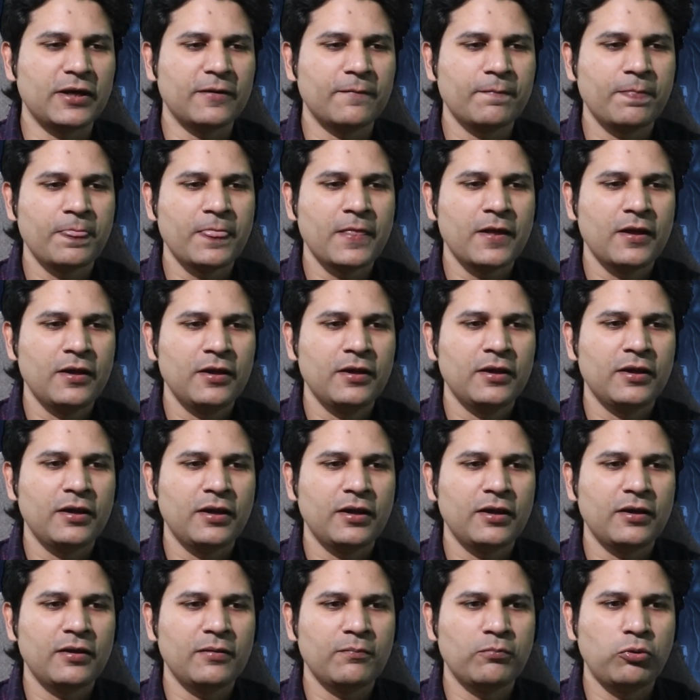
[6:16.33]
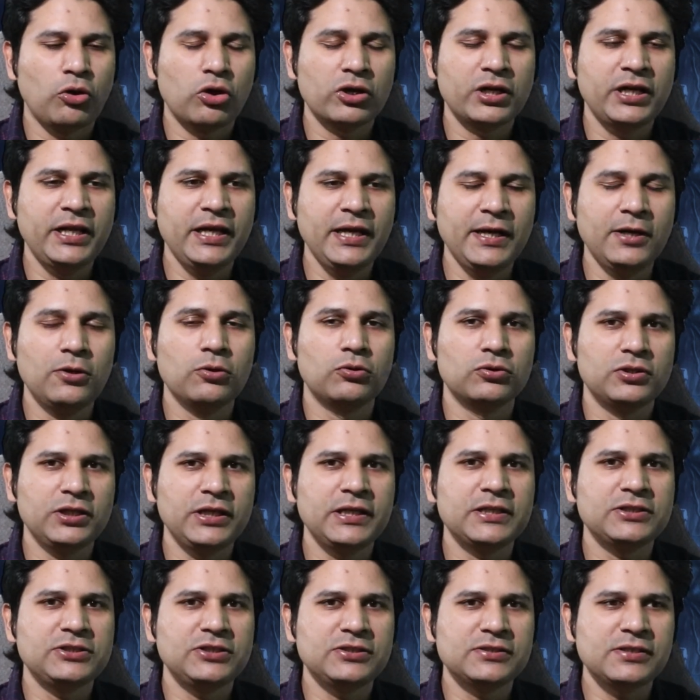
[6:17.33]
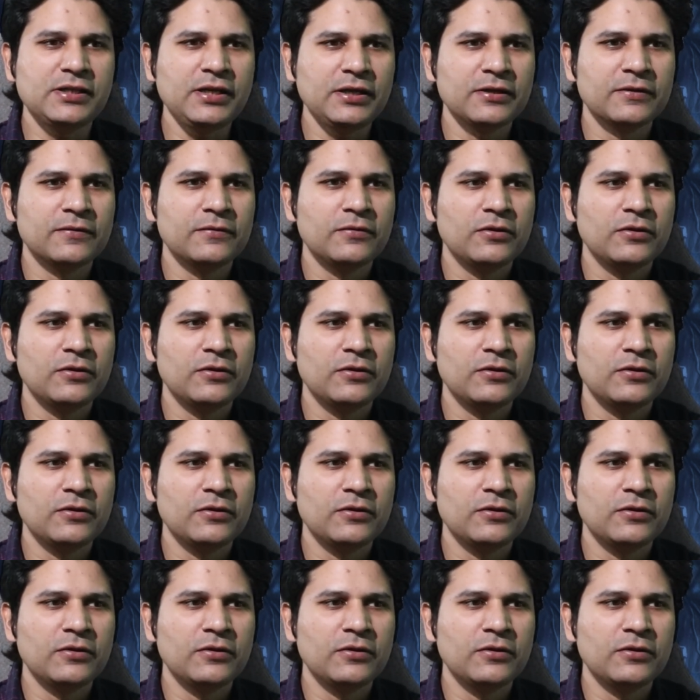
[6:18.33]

है बहुत ढीठ होती हैं चीज़ें